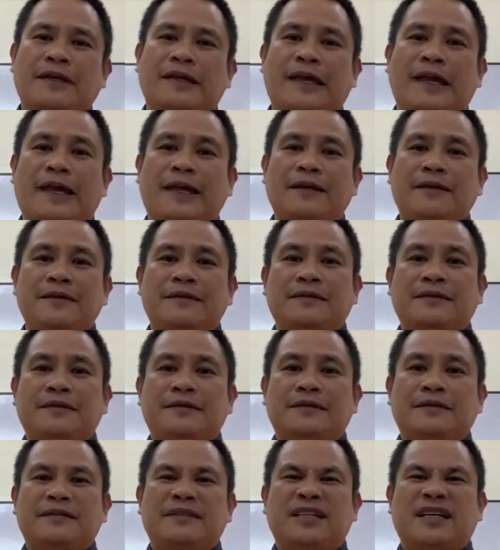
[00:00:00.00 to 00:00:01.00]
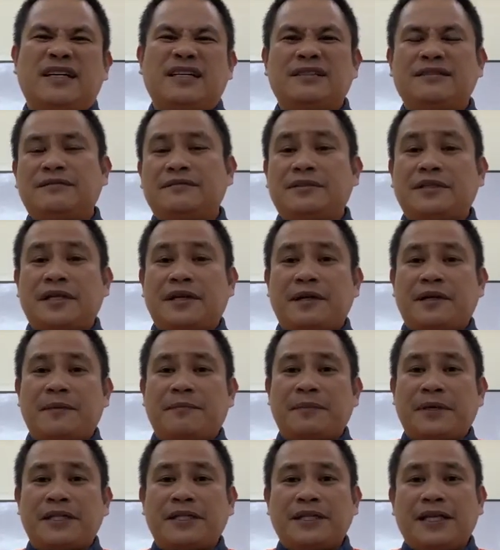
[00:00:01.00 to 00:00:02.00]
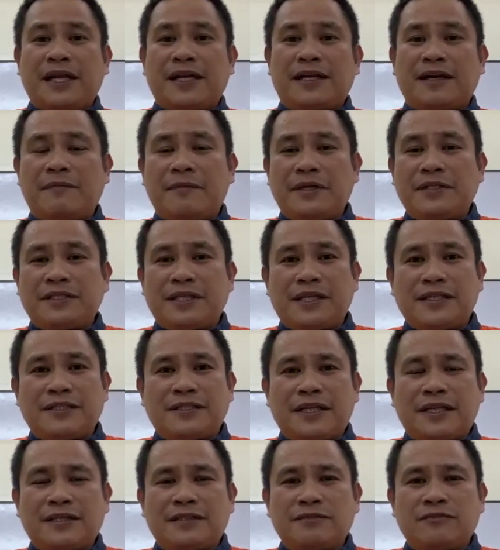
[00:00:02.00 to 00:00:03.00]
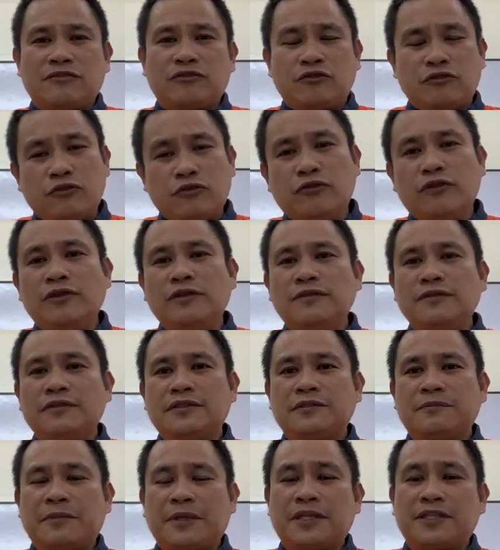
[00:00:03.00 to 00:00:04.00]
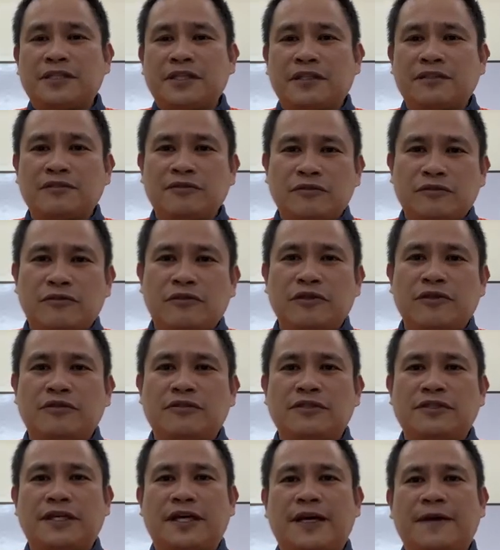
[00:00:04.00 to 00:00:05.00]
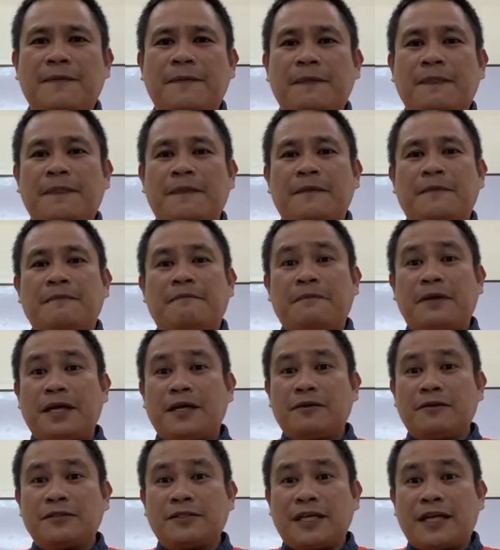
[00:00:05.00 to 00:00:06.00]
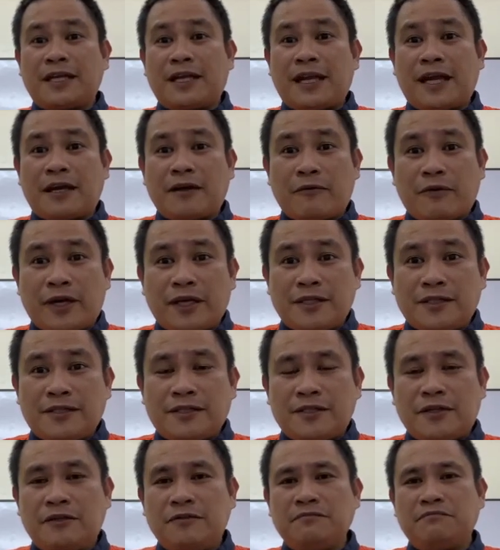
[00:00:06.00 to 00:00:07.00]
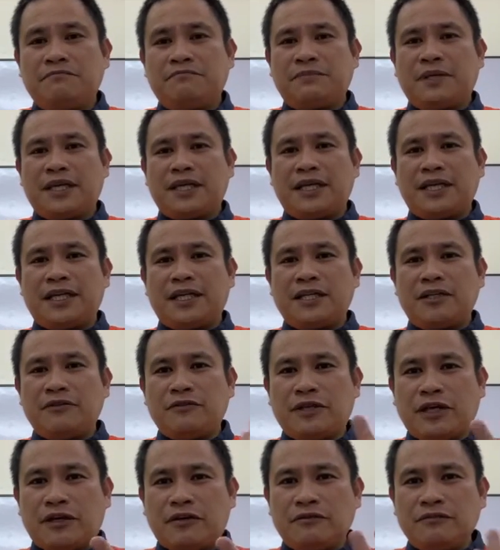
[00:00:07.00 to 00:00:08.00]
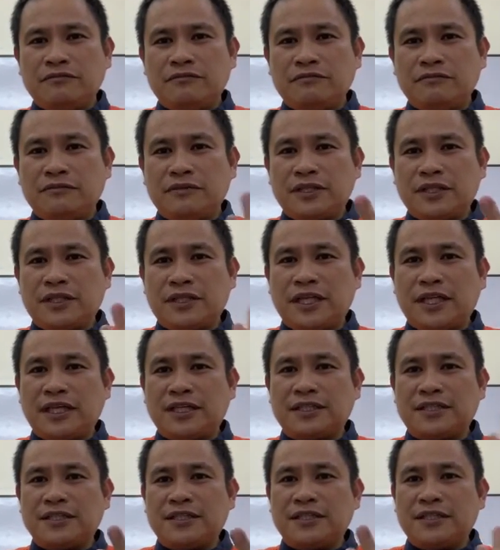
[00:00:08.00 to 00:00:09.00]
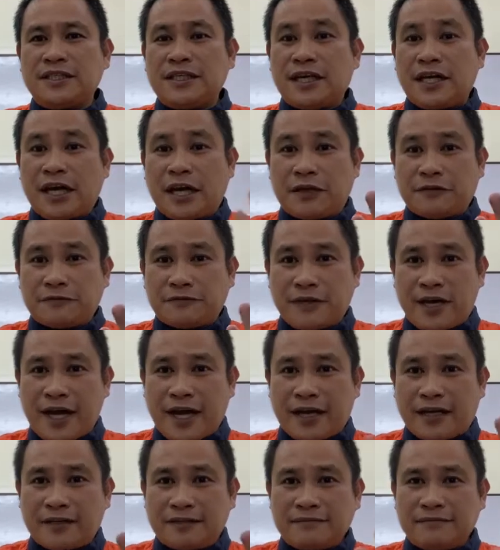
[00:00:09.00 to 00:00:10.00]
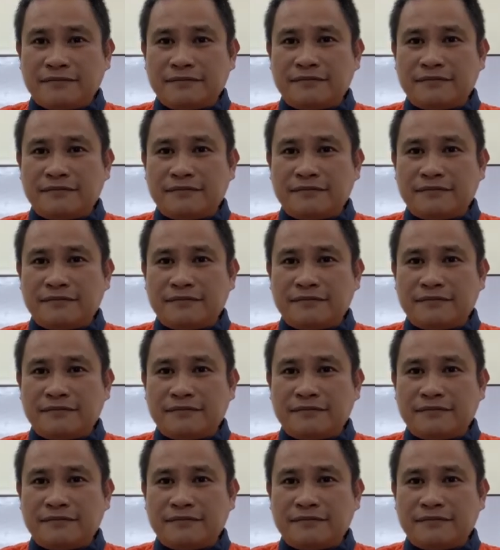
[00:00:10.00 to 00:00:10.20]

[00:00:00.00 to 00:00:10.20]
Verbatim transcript: Okay? Nang napadril kami sa isang school, special school yun siya, merong sign language, no? Pag ganito daw, it is a fire.